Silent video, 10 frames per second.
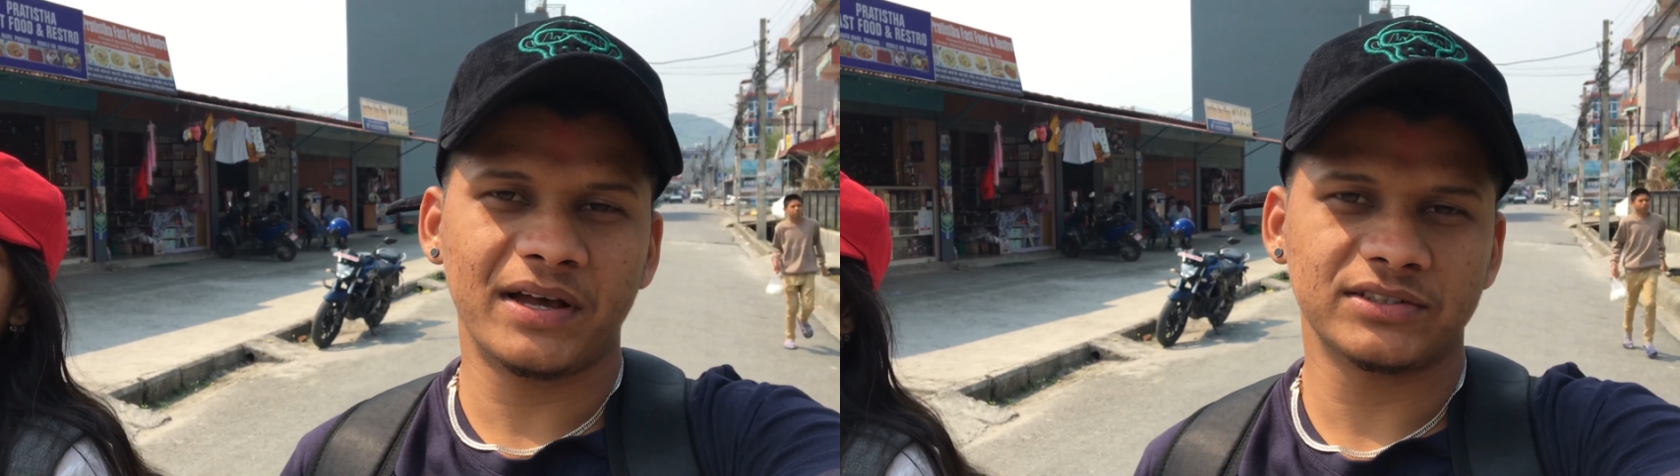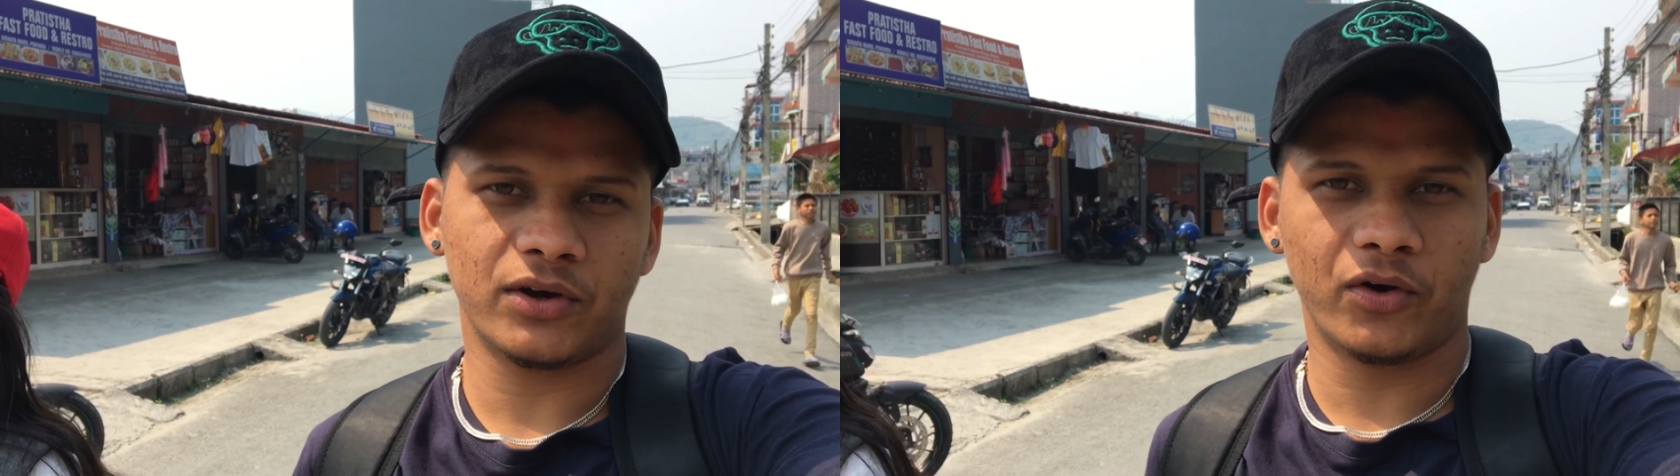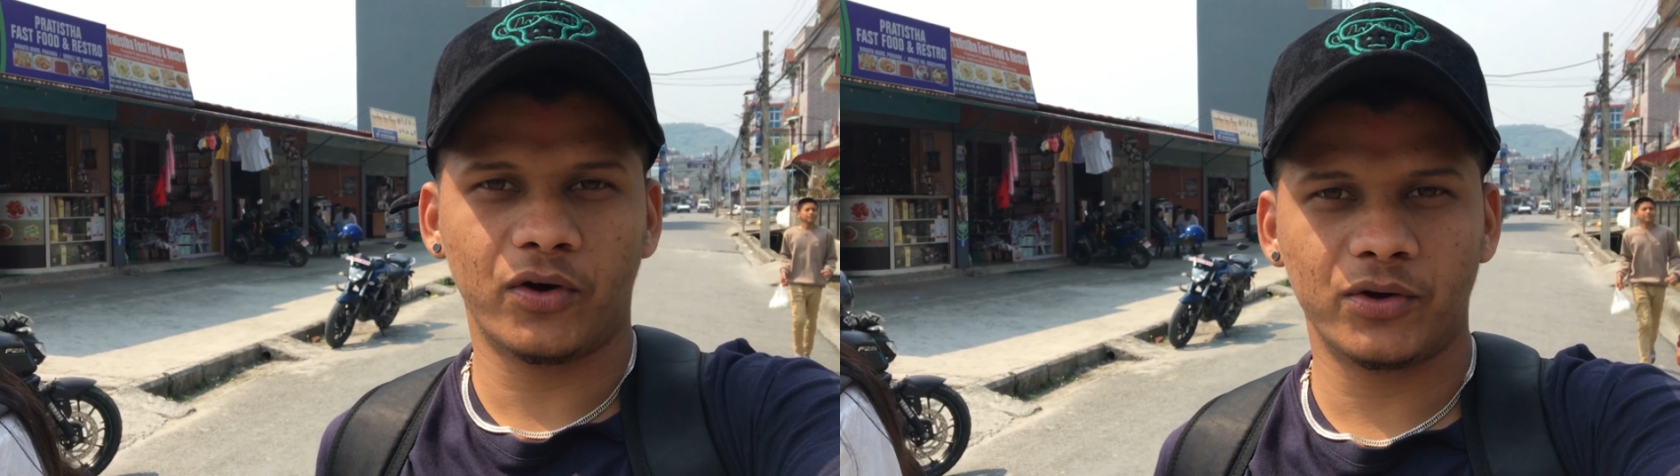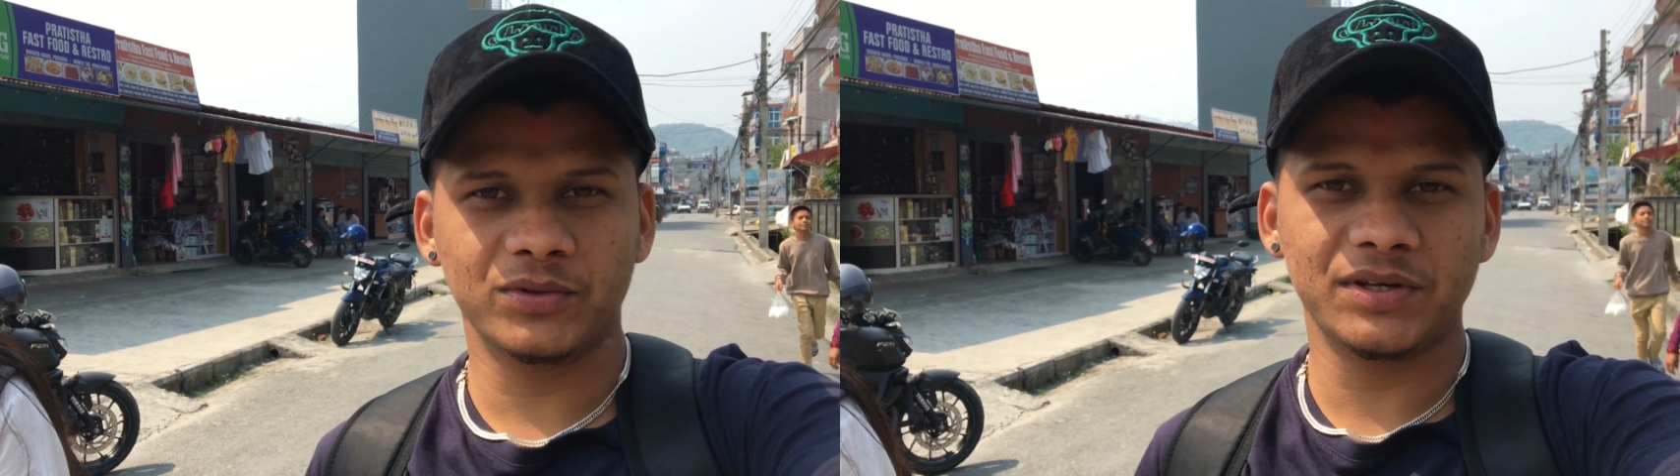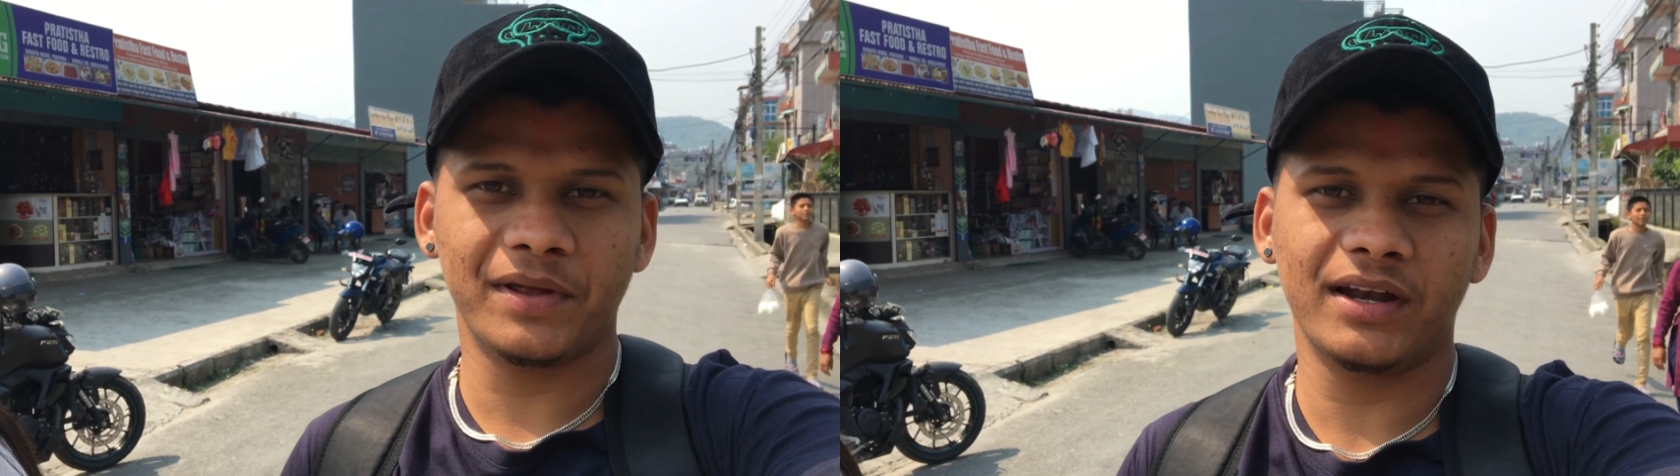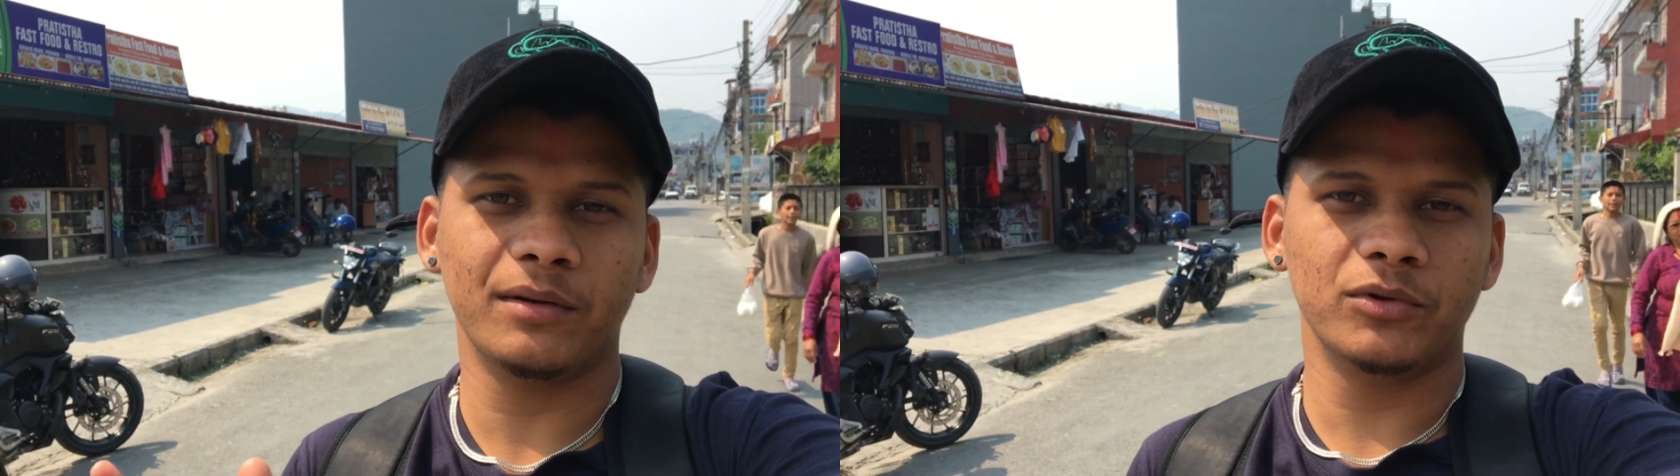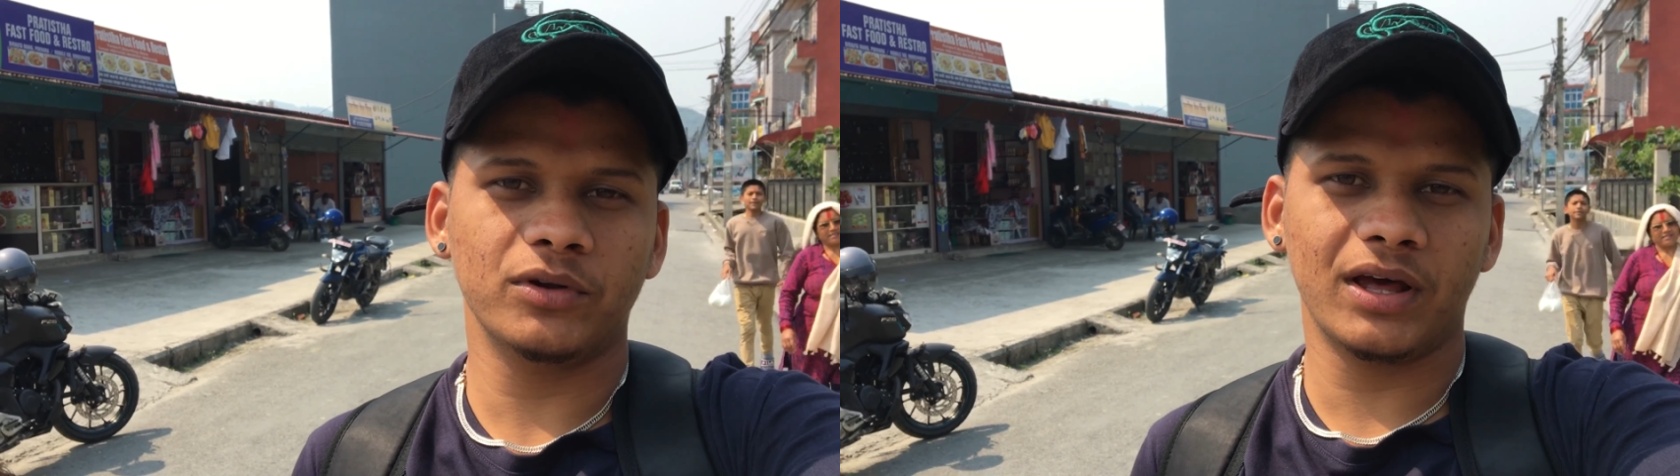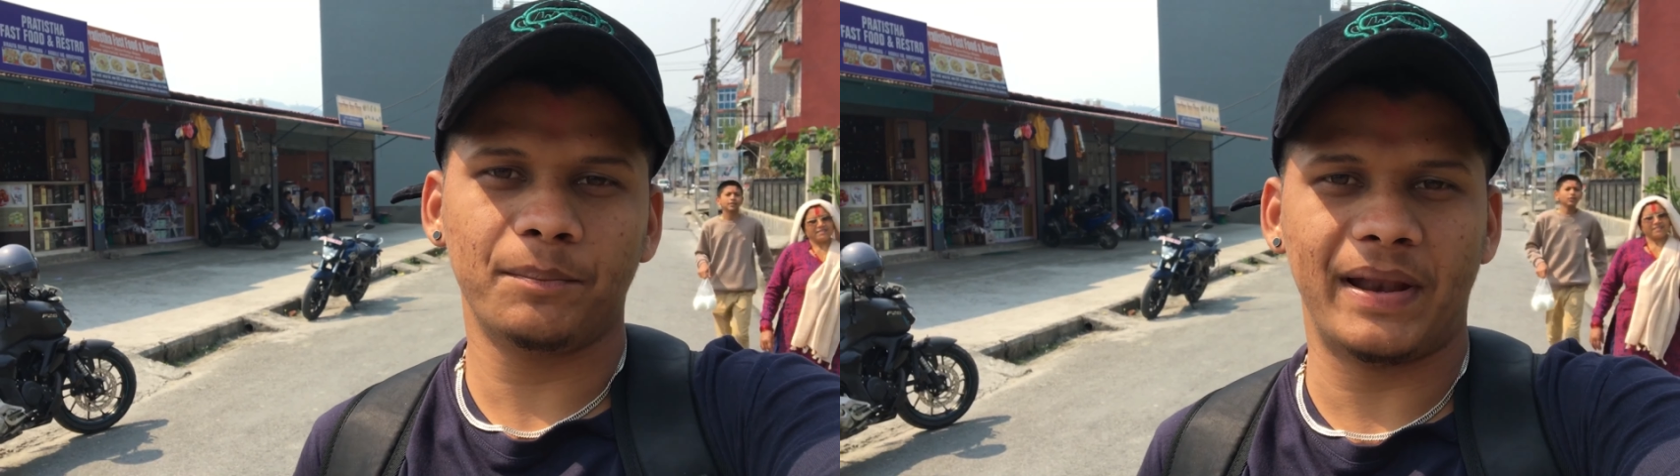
पास और उससे पहले ना हम लोग ना